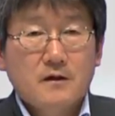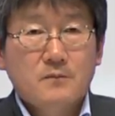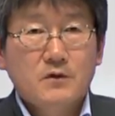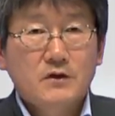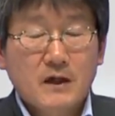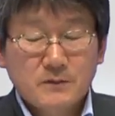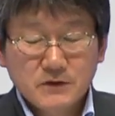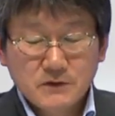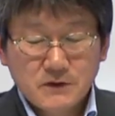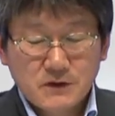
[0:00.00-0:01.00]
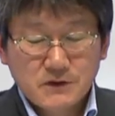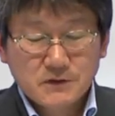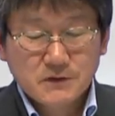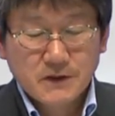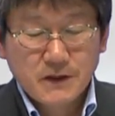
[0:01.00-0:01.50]
머나먼
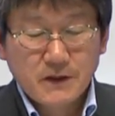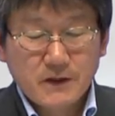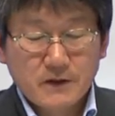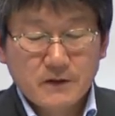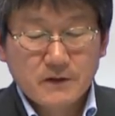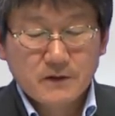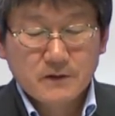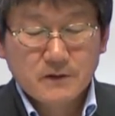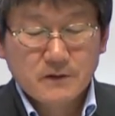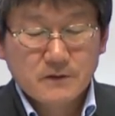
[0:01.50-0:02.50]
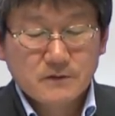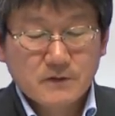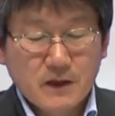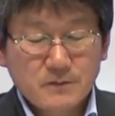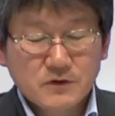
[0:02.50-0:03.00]
지역의
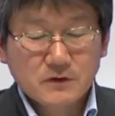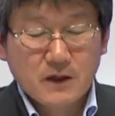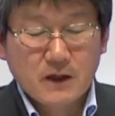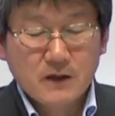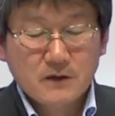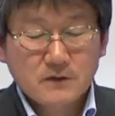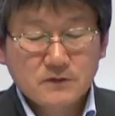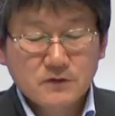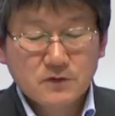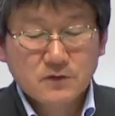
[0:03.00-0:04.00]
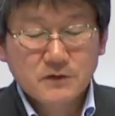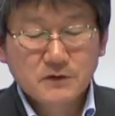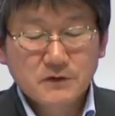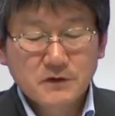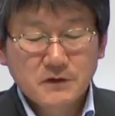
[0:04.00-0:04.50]
사람들과 서로
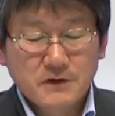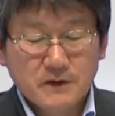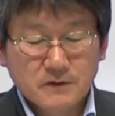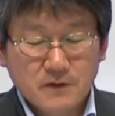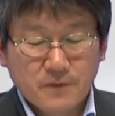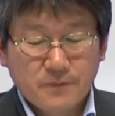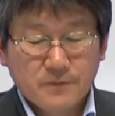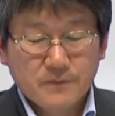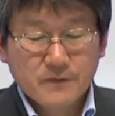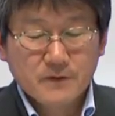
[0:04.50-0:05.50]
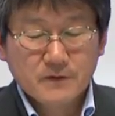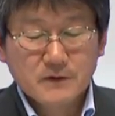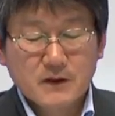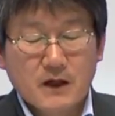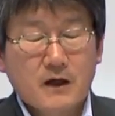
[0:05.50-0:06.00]
연결이 되는 것,
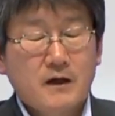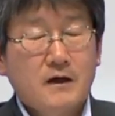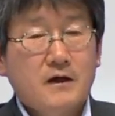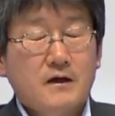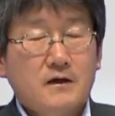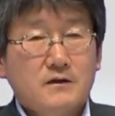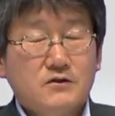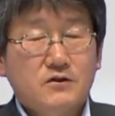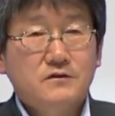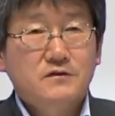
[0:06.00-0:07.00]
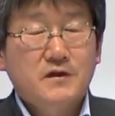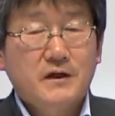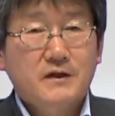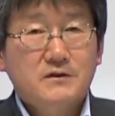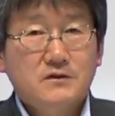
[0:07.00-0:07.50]
그러니까 전
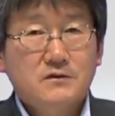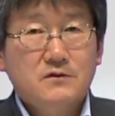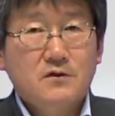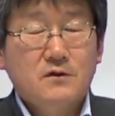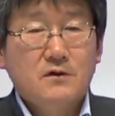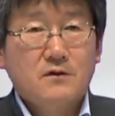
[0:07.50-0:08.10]
세계적으로